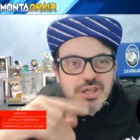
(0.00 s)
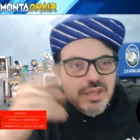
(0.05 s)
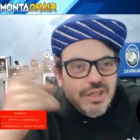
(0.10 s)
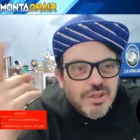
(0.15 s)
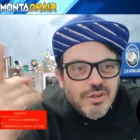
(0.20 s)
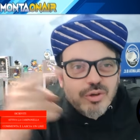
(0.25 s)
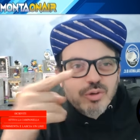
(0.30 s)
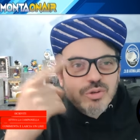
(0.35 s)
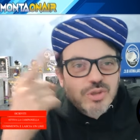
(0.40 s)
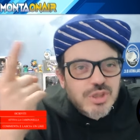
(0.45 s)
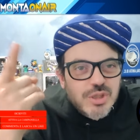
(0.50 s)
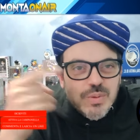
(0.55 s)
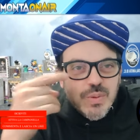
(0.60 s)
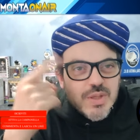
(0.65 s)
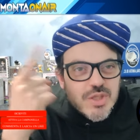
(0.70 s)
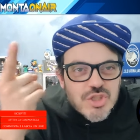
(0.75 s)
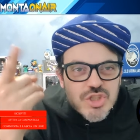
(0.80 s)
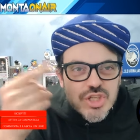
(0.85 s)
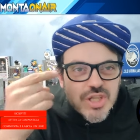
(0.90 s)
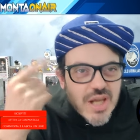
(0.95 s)
continua
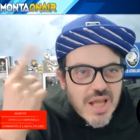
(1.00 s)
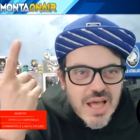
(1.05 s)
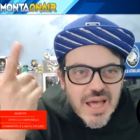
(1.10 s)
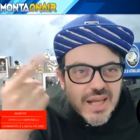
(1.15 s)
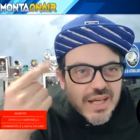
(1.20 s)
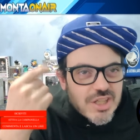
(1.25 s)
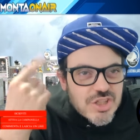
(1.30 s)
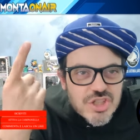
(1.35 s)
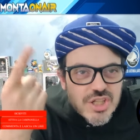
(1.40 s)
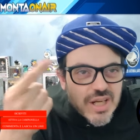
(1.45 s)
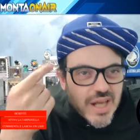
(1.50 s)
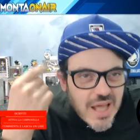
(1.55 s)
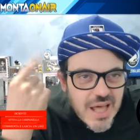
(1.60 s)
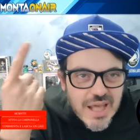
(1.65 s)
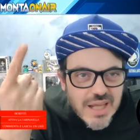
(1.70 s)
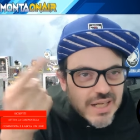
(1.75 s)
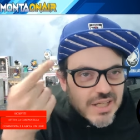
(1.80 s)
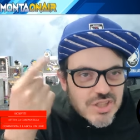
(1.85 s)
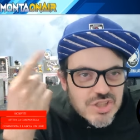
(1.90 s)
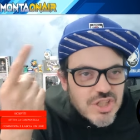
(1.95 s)
a girare, a
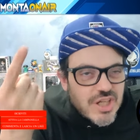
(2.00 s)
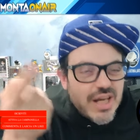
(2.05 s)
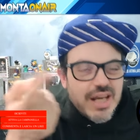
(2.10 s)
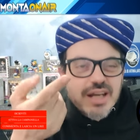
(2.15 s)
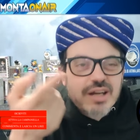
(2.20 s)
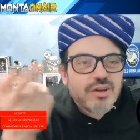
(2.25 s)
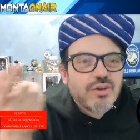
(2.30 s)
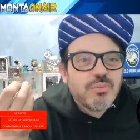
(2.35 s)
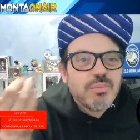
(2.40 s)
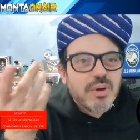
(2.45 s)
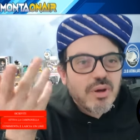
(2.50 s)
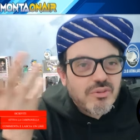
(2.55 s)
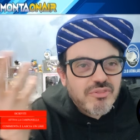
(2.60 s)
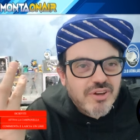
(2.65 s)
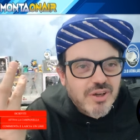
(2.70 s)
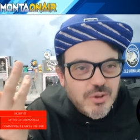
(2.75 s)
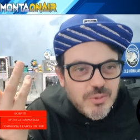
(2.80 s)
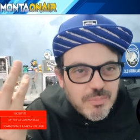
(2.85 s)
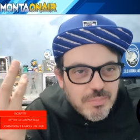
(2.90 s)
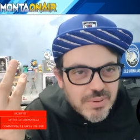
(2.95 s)
girare, a girare, non me lo
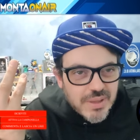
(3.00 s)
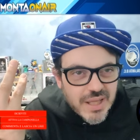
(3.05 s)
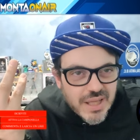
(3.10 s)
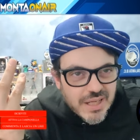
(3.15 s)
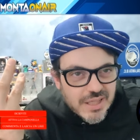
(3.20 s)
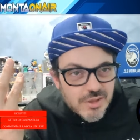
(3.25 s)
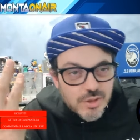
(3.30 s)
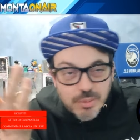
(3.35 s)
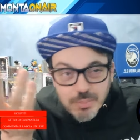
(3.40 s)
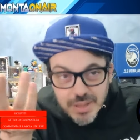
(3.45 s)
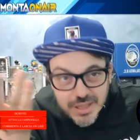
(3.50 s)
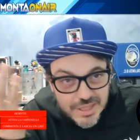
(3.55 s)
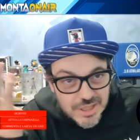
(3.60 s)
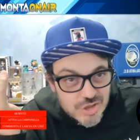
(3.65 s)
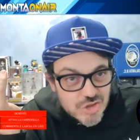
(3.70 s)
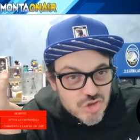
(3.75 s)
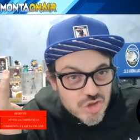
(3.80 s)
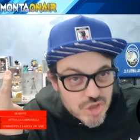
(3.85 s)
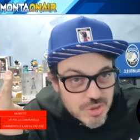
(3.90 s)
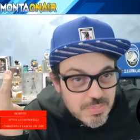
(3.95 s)
fa comprare,
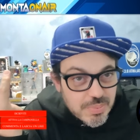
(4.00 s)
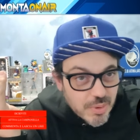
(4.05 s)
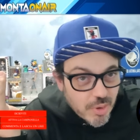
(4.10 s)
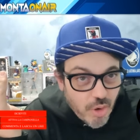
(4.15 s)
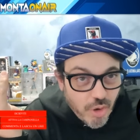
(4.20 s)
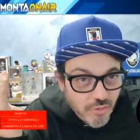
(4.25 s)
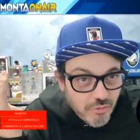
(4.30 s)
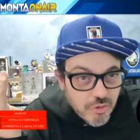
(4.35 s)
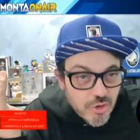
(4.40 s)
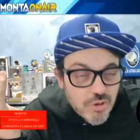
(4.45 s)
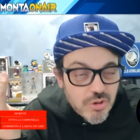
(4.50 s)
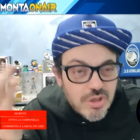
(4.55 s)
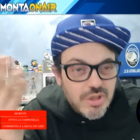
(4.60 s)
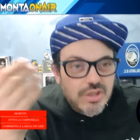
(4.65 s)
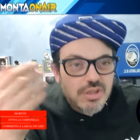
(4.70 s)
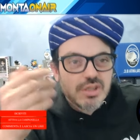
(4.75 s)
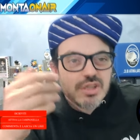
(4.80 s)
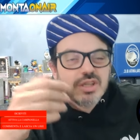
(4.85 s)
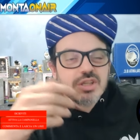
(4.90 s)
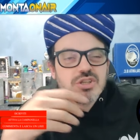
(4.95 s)
domani ci provo,
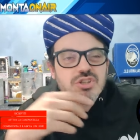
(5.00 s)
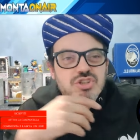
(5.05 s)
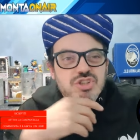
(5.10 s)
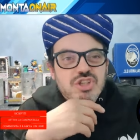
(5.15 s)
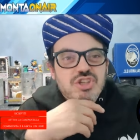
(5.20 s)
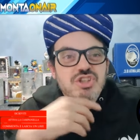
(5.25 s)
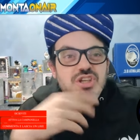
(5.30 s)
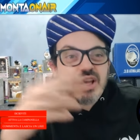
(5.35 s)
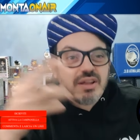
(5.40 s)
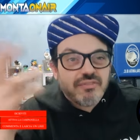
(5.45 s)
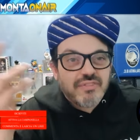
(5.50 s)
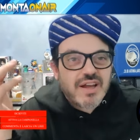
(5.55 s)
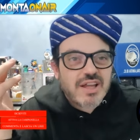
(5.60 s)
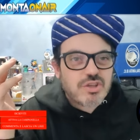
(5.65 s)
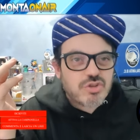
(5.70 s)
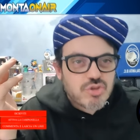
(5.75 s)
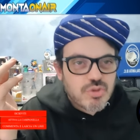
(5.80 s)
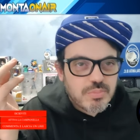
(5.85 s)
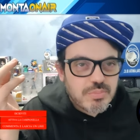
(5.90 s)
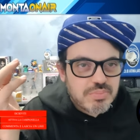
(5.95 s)
se ce la
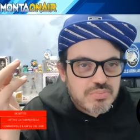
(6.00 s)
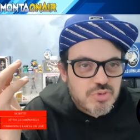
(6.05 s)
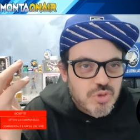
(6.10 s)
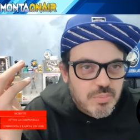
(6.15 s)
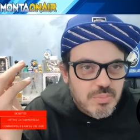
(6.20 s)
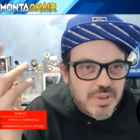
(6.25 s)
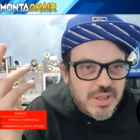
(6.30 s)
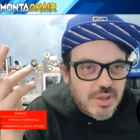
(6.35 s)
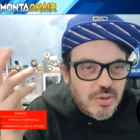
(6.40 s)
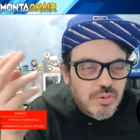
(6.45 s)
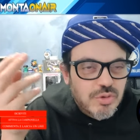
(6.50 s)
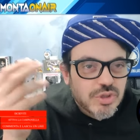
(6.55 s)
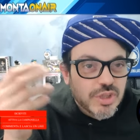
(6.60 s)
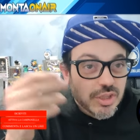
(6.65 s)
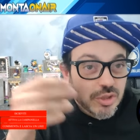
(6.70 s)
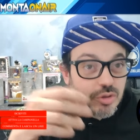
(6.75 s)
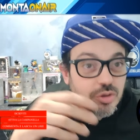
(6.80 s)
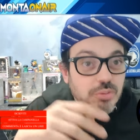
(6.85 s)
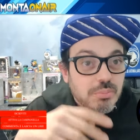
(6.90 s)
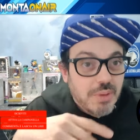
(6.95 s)
faccio sono ben
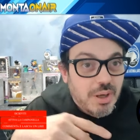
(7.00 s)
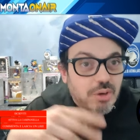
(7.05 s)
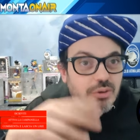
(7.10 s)
contento, ma ho la